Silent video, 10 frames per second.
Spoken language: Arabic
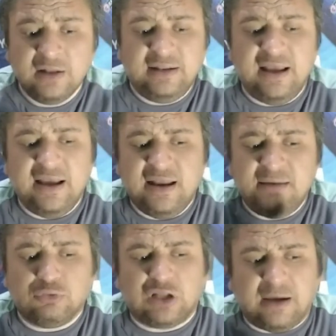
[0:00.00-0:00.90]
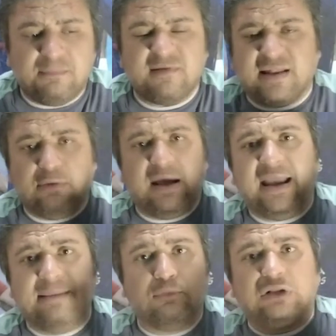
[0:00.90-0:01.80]
ليه ان منتخب مصر
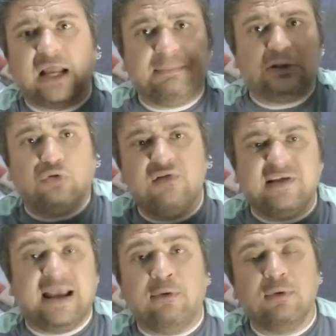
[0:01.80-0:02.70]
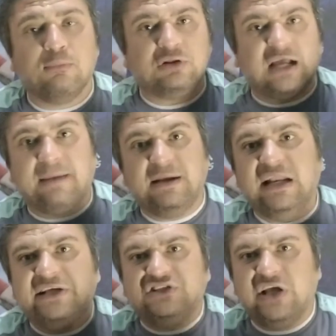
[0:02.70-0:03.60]
يواجه المنتخب التونسي او المنتخب
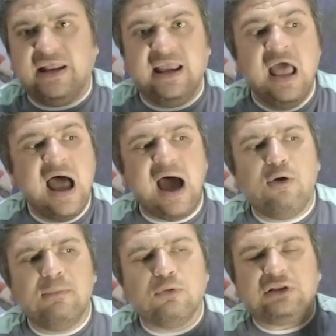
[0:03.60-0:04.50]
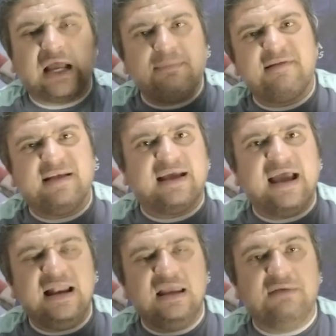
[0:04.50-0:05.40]
النيجيري او المنتخب
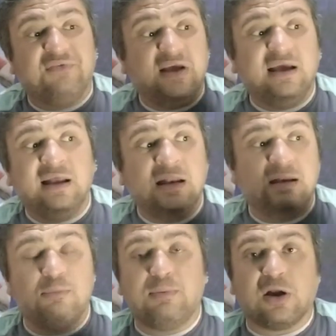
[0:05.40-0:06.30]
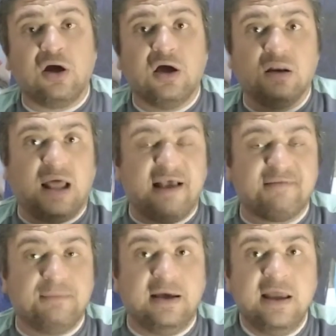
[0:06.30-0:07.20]
السنغالي في المباراه
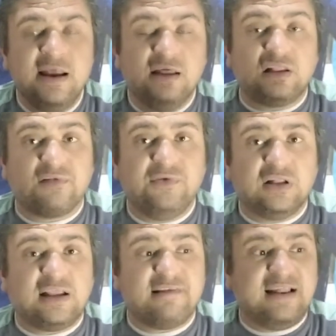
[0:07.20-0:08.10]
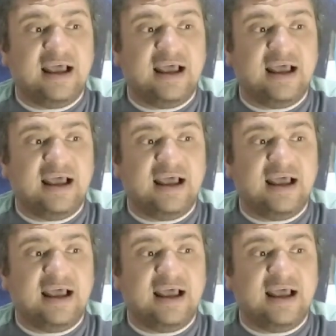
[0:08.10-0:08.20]
الحاسمه لتصفيات كاس